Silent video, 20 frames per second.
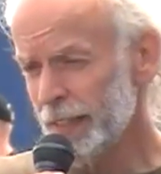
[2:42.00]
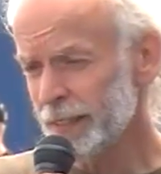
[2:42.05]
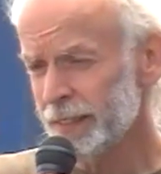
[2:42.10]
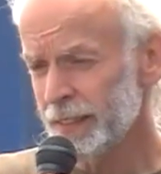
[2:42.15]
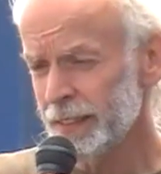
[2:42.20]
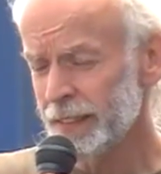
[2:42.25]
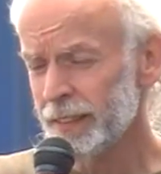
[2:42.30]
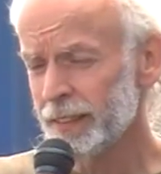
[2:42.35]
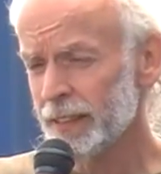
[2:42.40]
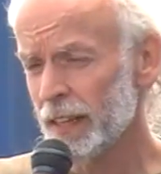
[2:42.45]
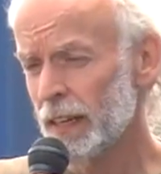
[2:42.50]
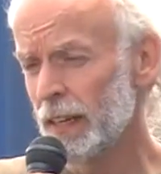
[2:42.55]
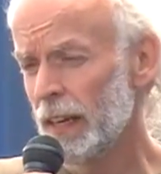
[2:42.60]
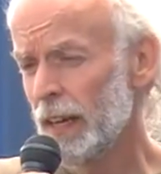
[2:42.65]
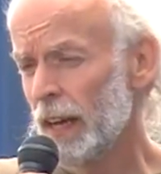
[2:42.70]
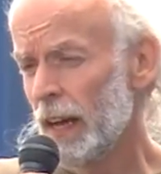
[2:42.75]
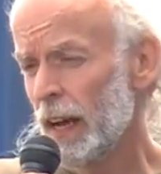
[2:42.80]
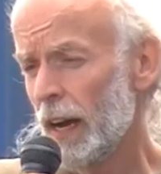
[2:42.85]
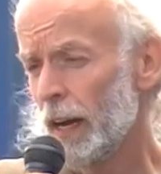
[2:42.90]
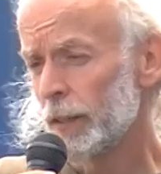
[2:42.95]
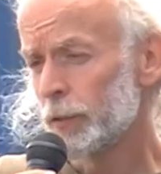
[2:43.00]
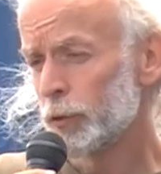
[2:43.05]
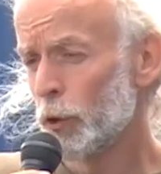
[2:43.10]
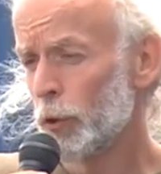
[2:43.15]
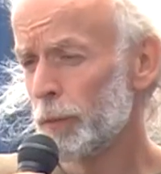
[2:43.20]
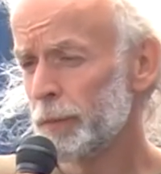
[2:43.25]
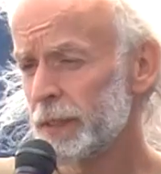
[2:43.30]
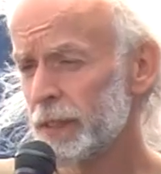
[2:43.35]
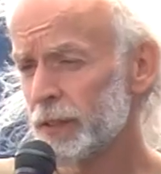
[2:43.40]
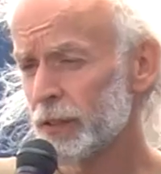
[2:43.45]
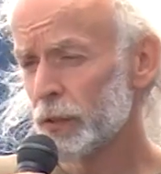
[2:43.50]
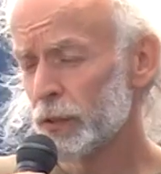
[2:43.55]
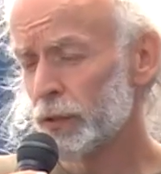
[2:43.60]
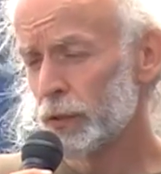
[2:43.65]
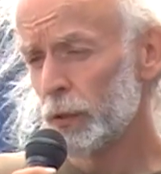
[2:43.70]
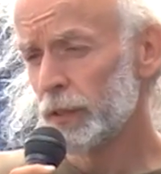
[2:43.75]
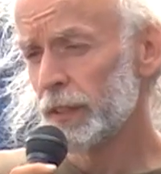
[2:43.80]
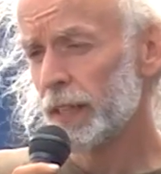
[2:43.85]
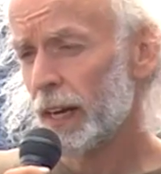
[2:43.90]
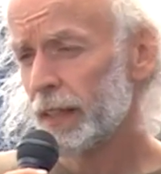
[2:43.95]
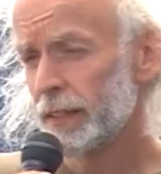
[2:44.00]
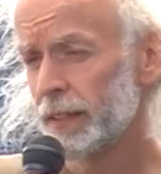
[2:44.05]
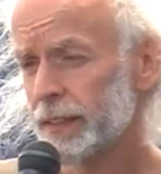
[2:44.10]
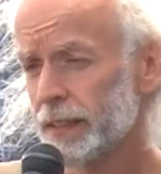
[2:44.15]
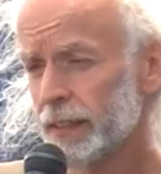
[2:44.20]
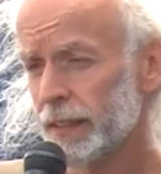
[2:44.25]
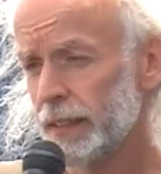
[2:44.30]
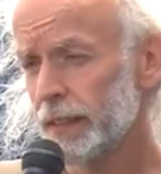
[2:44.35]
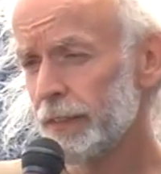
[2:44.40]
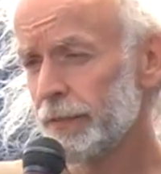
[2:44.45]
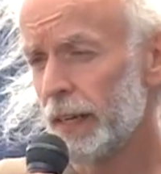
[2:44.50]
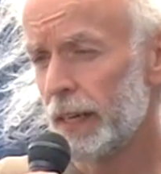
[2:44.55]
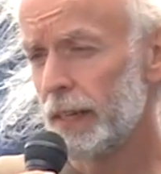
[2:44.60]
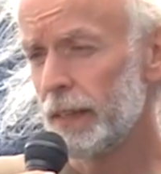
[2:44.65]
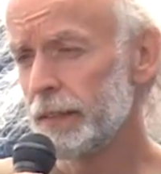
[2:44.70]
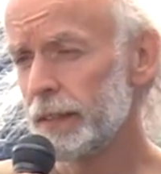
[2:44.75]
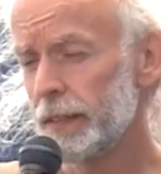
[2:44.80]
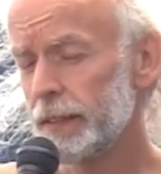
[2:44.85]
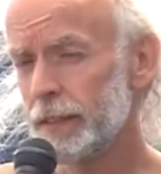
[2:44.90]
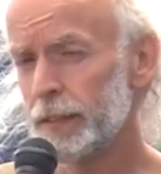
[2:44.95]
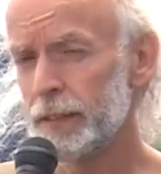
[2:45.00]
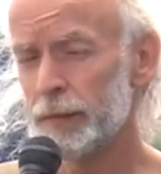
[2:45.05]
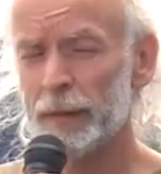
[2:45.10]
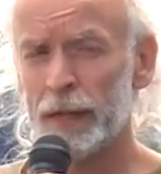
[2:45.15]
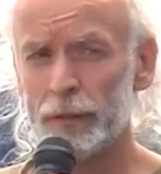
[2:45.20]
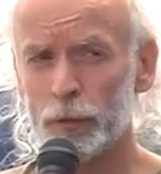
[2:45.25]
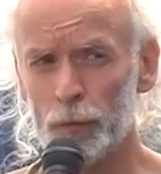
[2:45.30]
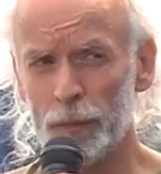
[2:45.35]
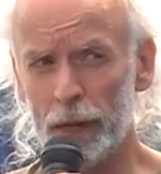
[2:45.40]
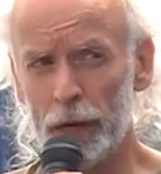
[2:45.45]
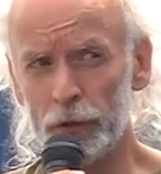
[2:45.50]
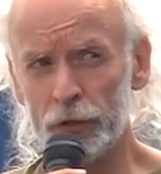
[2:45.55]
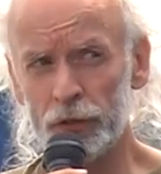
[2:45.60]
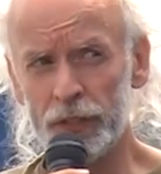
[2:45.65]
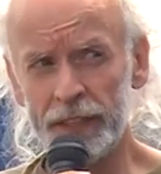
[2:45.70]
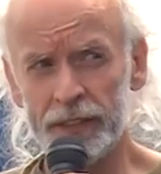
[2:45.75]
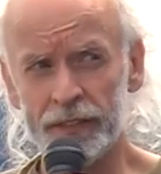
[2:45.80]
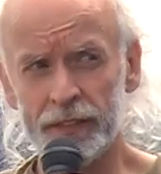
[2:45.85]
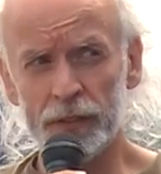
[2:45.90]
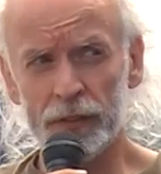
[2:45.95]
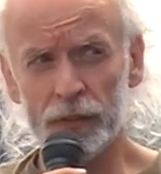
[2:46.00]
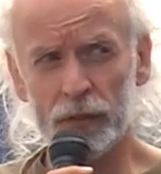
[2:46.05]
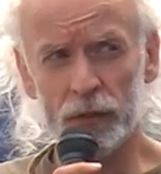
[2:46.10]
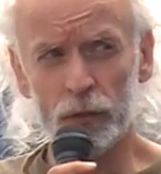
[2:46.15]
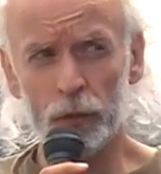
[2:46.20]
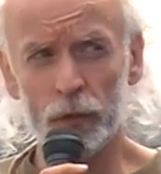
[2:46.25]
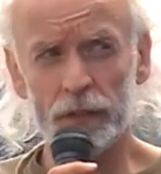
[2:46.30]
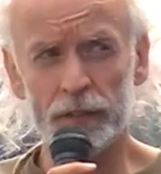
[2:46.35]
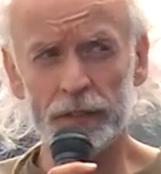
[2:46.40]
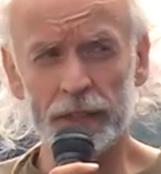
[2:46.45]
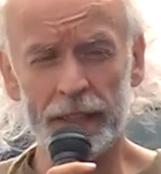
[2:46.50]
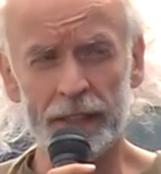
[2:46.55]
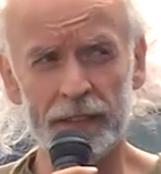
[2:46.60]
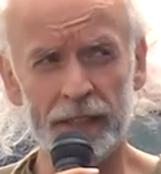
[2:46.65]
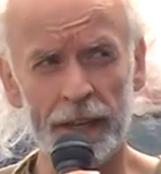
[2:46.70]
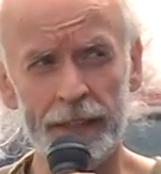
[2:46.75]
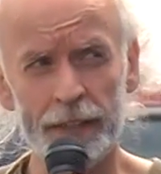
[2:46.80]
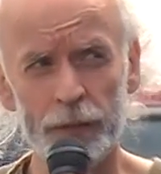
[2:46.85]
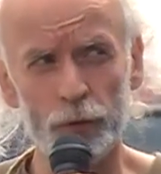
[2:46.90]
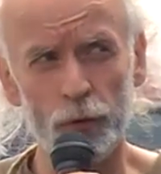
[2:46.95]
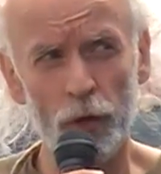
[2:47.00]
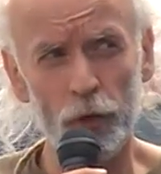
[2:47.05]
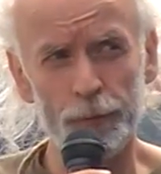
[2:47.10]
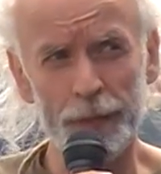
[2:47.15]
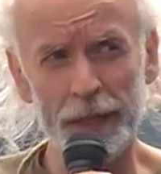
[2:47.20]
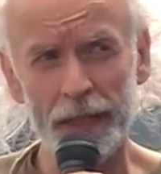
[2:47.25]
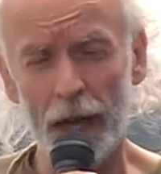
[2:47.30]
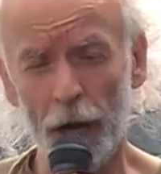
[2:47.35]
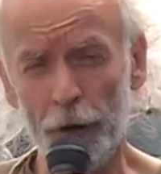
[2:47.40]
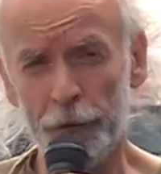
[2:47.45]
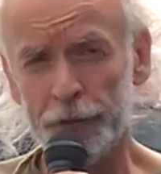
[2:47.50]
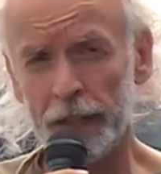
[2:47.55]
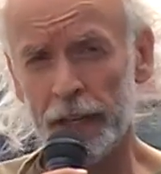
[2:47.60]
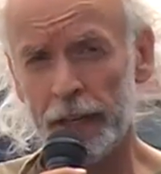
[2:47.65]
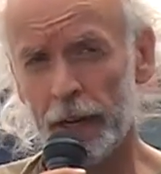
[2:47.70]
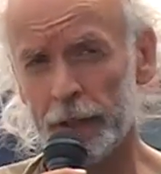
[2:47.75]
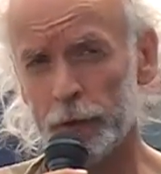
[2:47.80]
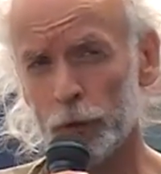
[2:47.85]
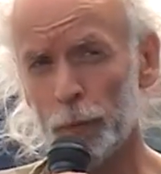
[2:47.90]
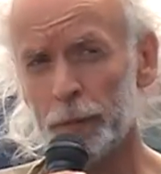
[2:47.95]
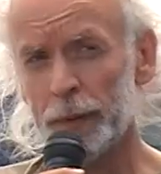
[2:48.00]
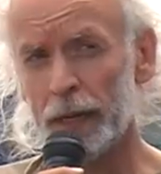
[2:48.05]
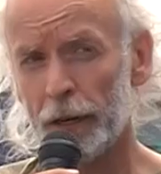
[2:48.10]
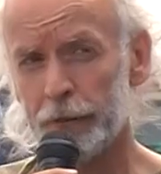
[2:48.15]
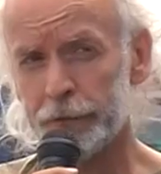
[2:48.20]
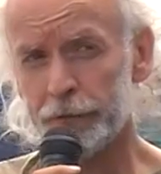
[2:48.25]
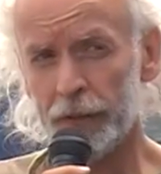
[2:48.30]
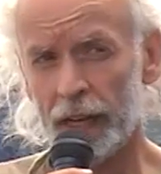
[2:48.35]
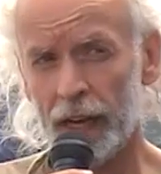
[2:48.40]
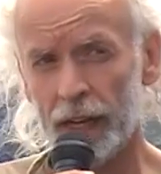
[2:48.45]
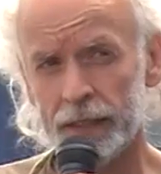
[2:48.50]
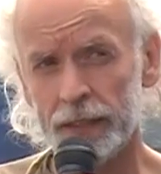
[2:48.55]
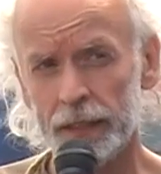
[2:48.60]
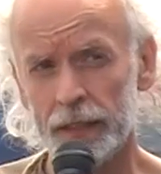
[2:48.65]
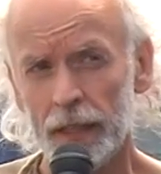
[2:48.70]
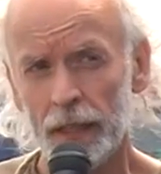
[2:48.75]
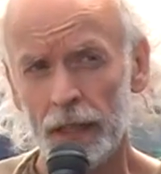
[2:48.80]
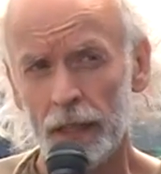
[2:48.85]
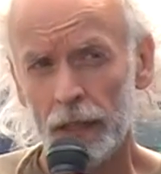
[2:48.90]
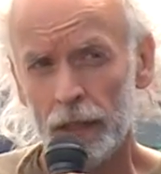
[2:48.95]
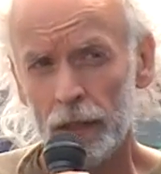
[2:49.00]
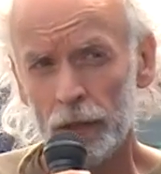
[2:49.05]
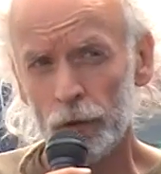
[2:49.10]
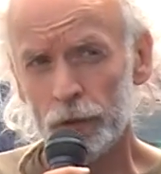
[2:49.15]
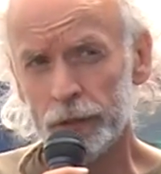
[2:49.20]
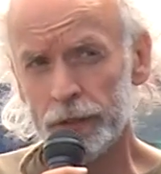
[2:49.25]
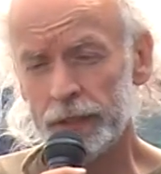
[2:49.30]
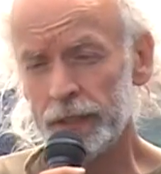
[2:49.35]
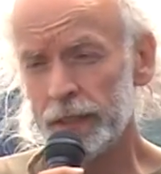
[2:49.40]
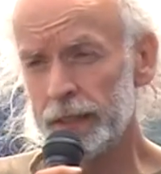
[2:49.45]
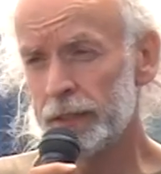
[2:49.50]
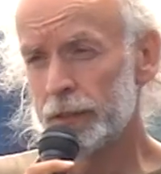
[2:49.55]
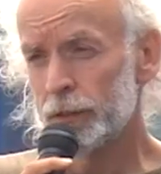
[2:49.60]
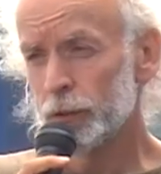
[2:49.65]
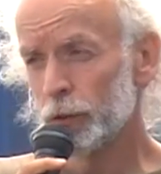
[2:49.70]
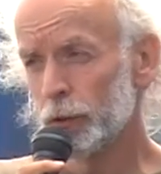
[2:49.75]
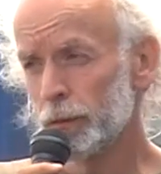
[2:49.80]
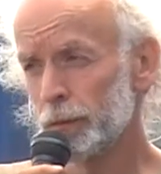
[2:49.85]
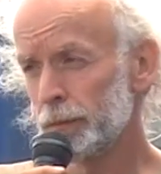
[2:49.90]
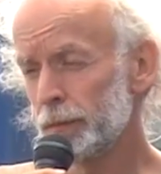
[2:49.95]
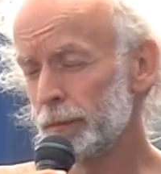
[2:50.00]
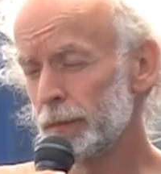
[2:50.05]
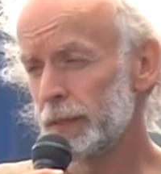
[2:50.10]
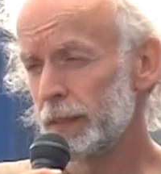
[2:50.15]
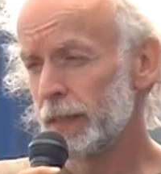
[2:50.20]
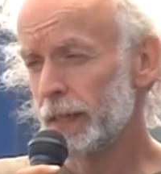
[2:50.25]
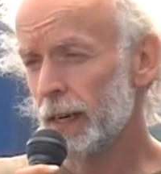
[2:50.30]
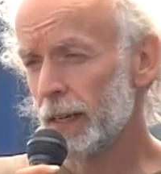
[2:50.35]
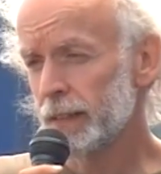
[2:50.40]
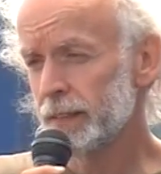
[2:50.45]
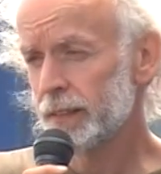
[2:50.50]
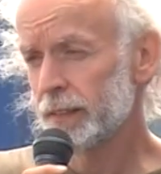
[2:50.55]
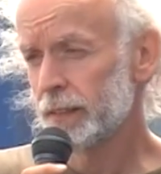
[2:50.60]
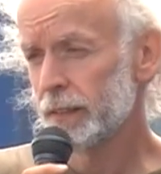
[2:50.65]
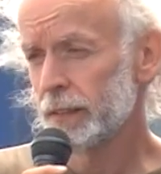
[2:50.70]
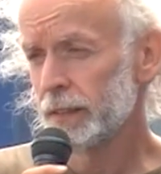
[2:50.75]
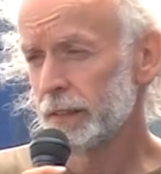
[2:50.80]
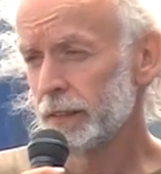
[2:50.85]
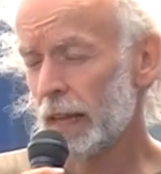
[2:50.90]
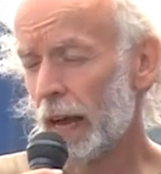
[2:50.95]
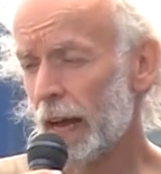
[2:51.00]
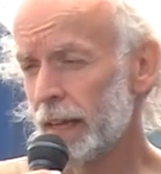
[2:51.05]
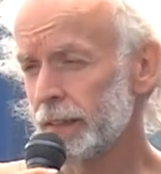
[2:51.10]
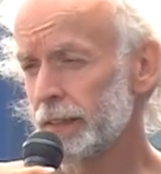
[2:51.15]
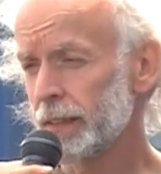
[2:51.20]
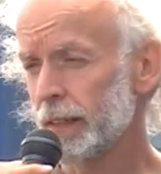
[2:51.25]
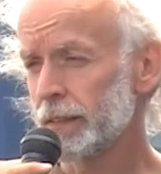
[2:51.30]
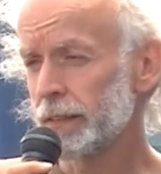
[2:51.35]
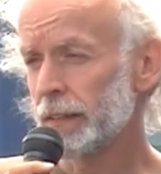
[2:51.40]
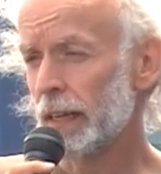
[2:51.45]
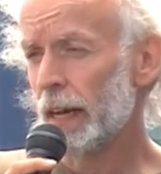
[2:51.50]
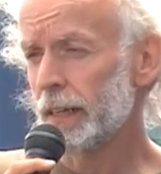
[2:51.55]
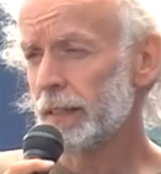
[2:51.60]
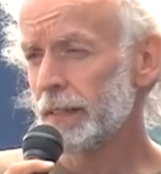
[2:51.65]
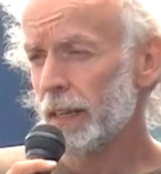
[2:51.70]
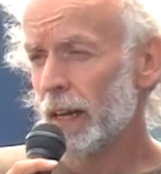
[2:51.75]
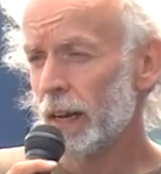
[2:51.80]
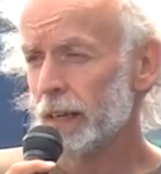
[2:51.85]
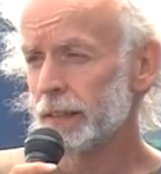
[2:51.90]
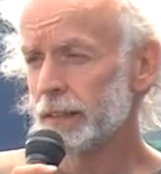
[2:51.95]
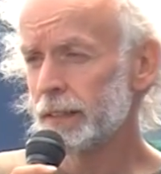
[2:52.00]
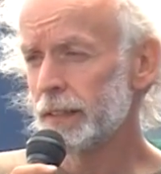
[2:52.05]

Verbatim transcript: jetzt in dieser Atomdiskussion gar nicht drin, weil in diesem Atomausstiegsdiskussion ging es eigentlich nur um die laufenden Atomkraftwerke und nicht um die ganzen anderen Anlagen,